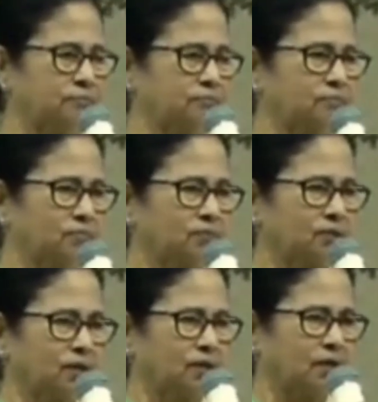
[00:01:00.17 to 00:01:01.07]
উপরতলার
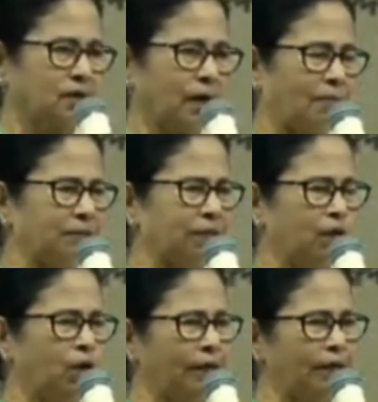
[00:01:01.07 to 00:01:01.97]
মানুষদের সন্তুষ্ট
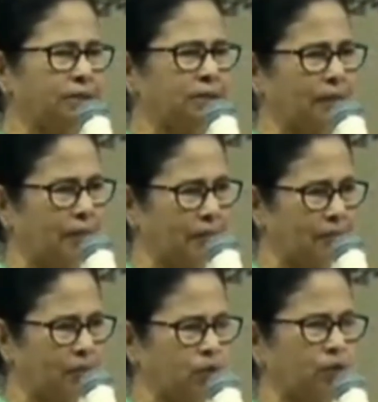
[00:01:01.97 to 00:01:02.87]
করার জন্য
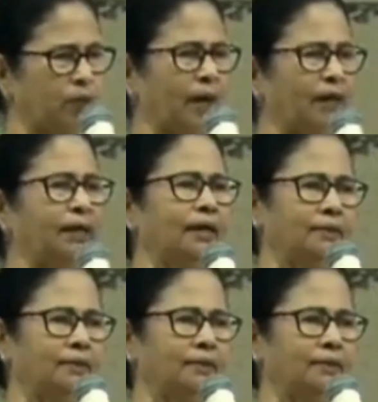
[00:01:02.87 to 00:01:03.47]
এদিকে